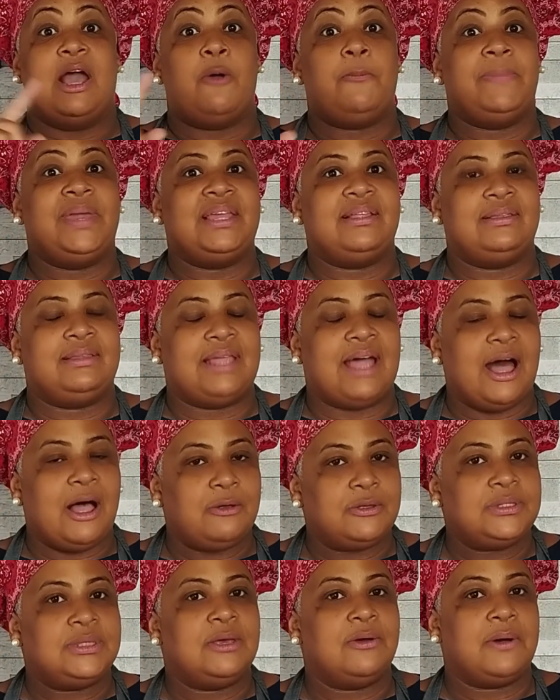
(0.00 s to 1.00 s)
aumentar
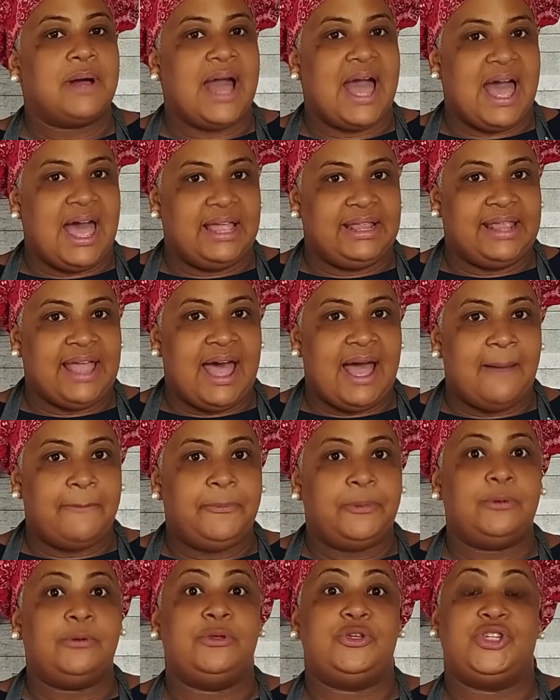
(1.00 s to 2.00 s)
o seu
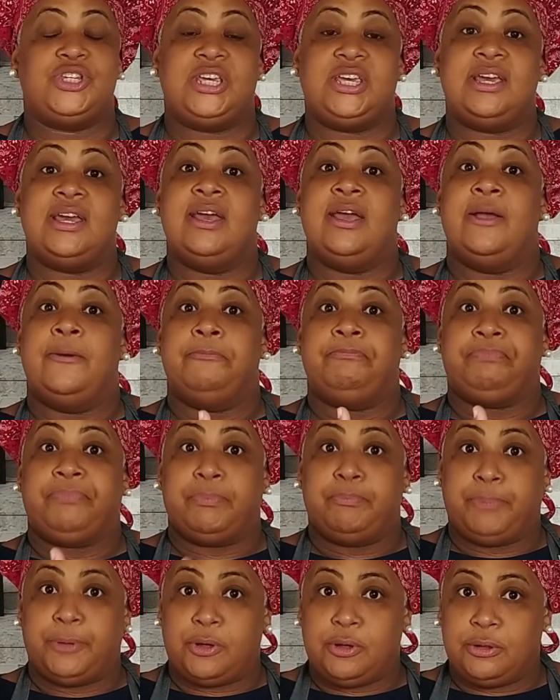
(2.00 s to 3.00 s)
cardápio de
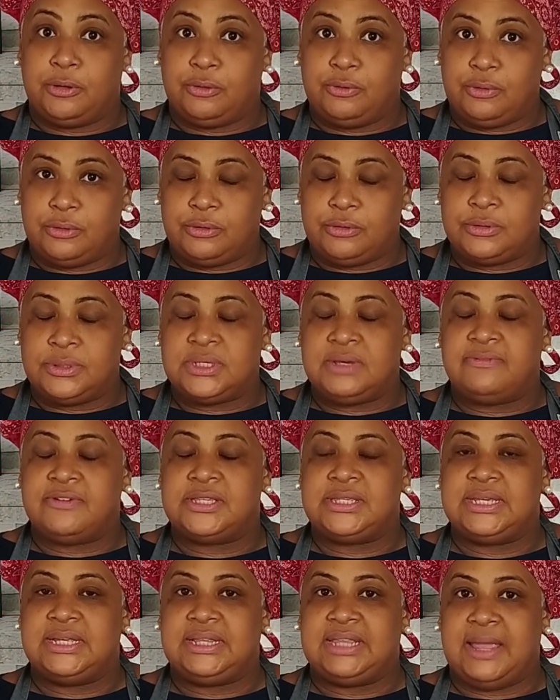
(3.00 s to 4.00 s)
produtos que
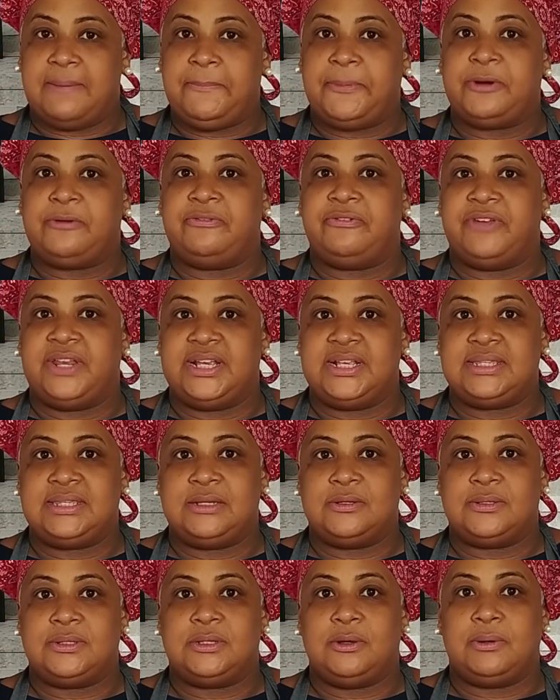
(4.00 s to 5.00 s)
você tem para
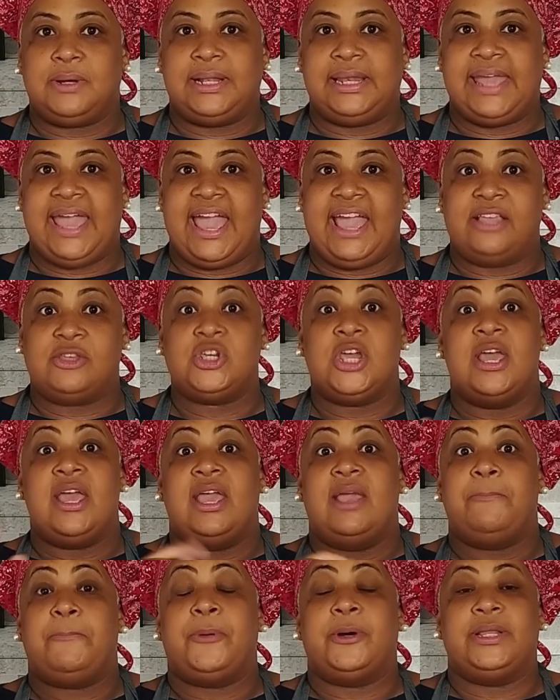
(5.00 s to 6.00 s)
oferecer ao seu cliente
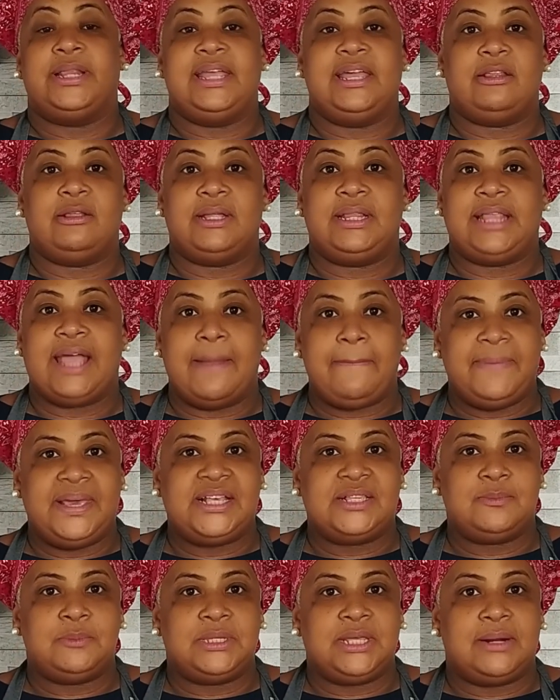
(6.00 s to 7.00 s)
e podendo até
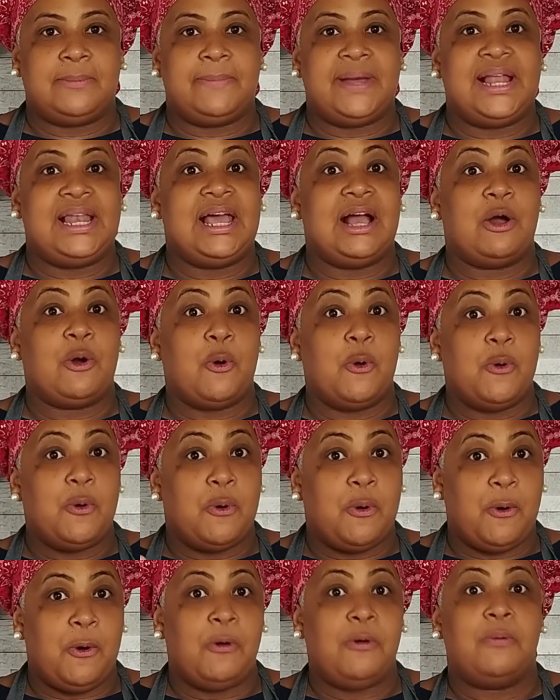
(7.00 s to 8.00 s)
mesmo trabalhar com
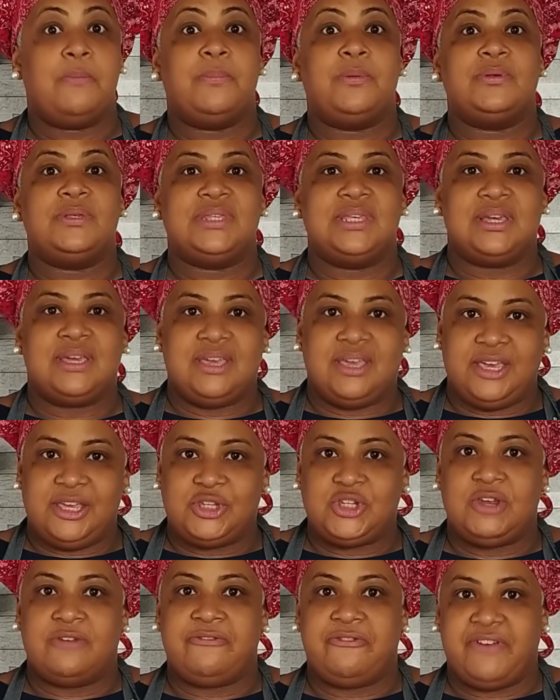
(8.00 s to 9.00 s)
combos e
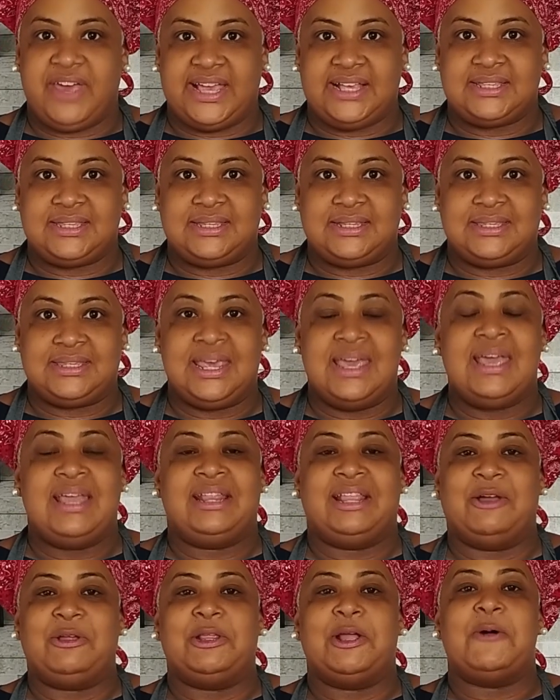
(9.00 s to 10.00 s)
kit festas.
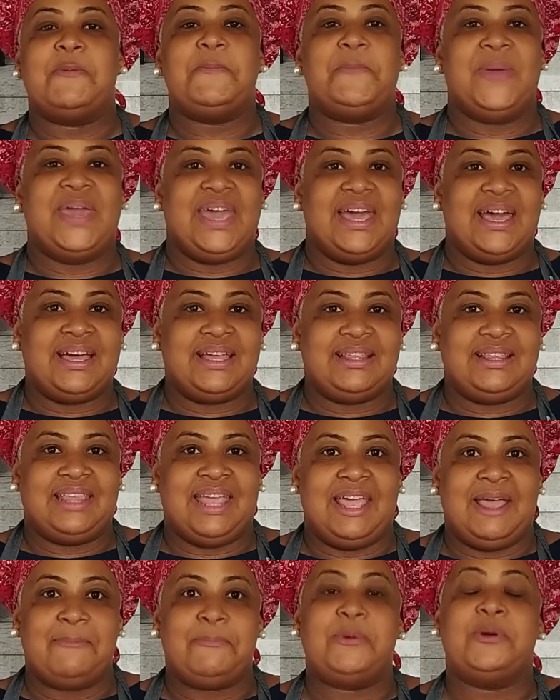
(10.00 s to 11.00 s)
Então não perca
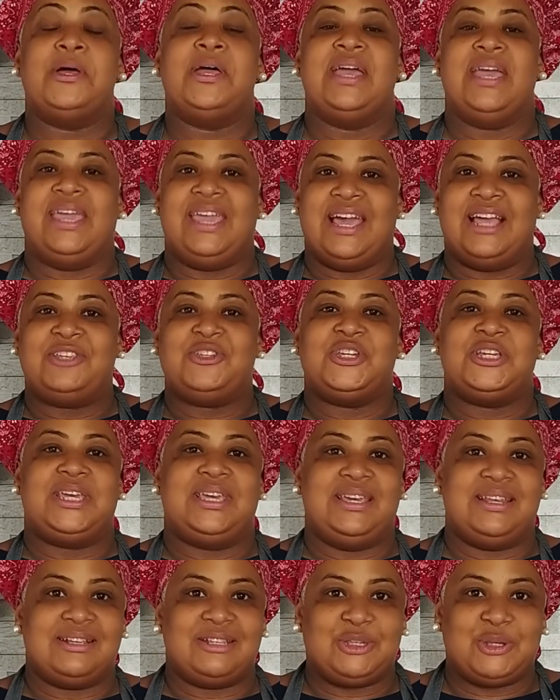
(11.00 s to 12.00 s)
tempo e
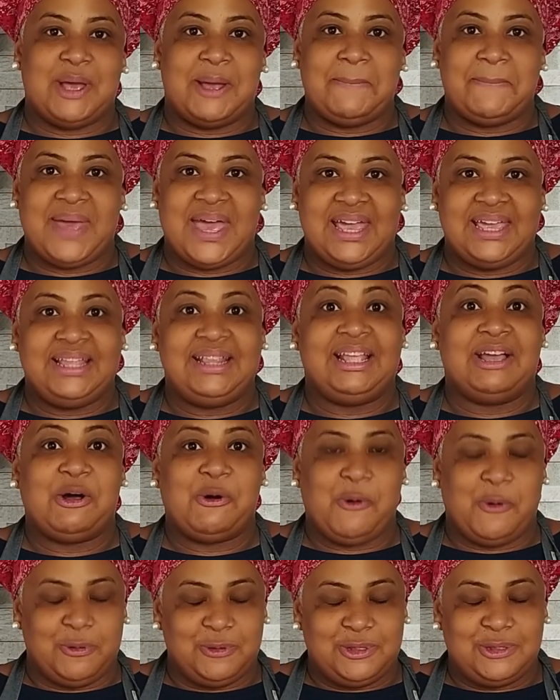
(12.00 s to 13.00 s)
adquira sua máquina
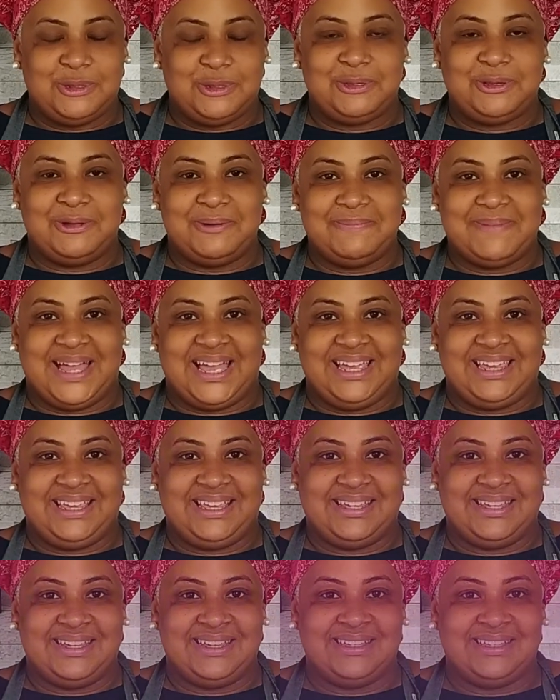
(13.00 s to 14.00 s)
com Sutomac.